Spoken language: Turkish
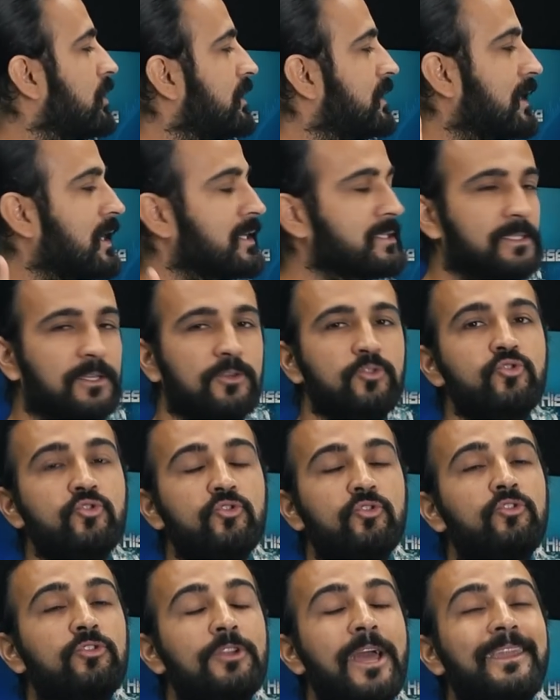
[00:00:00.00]
politikasını
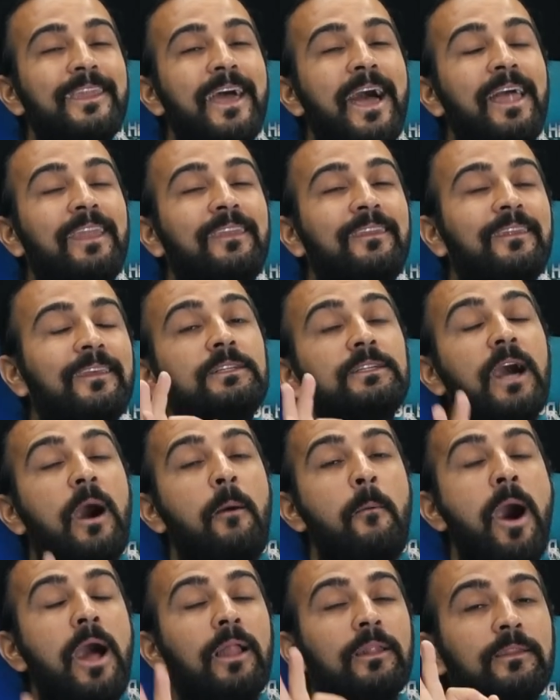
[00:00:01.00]
çünkü neden?
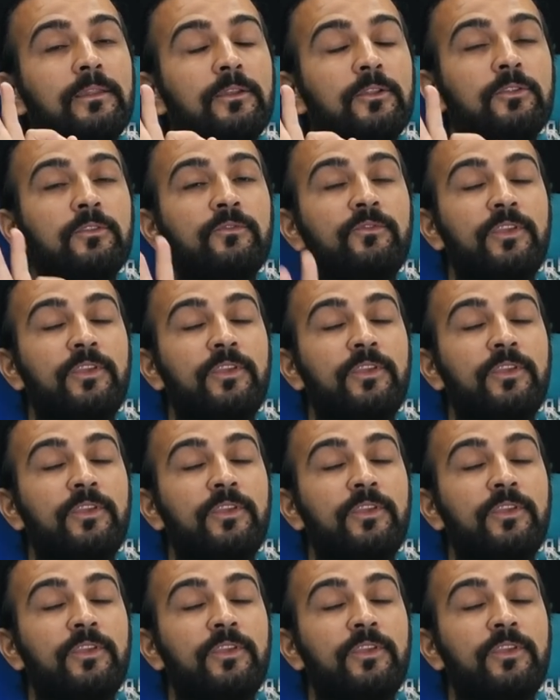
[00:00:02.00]
Gram altının